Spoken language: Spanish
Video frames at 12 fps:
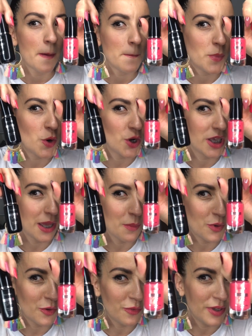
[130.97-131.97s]
porque
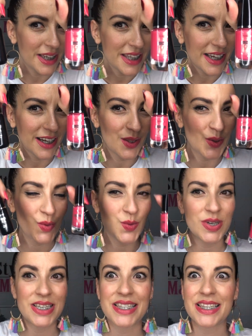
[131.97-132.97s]
por fin ha llegado
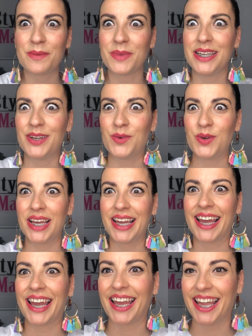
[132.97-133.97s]
nuestra manicura en
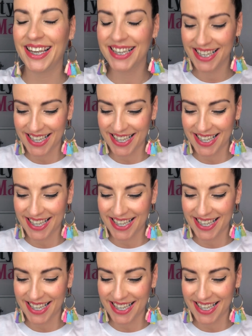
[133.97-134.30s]
gel